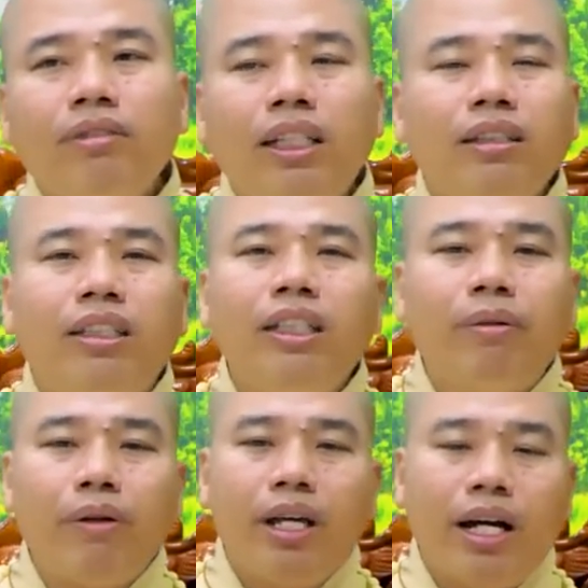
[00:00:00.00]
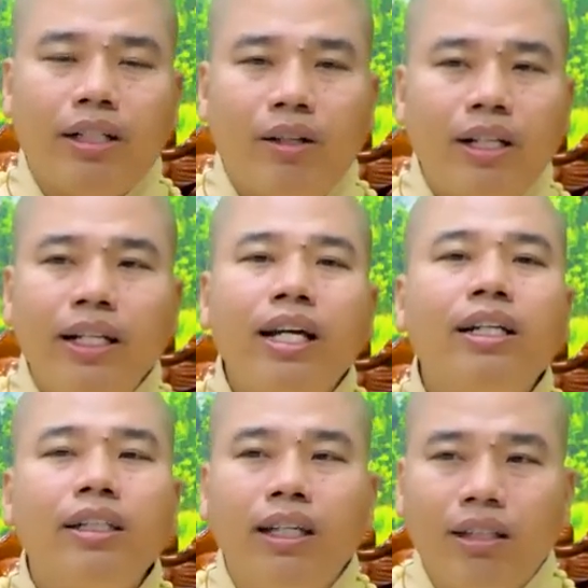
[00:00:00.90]
nhưng chưa bao giờ nói đi đến
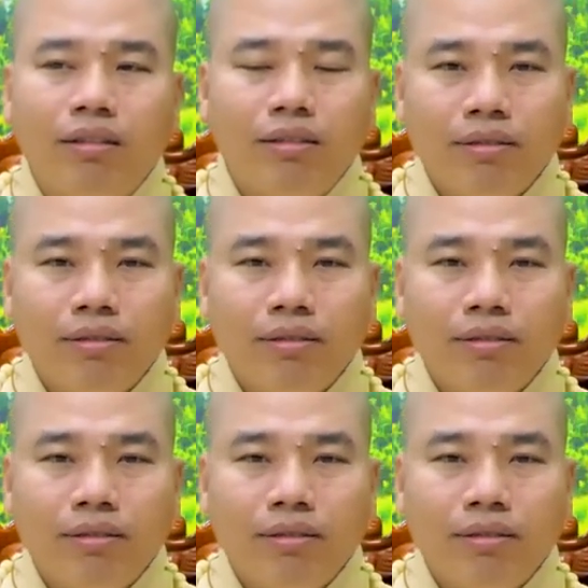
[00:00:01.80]
cái chuyện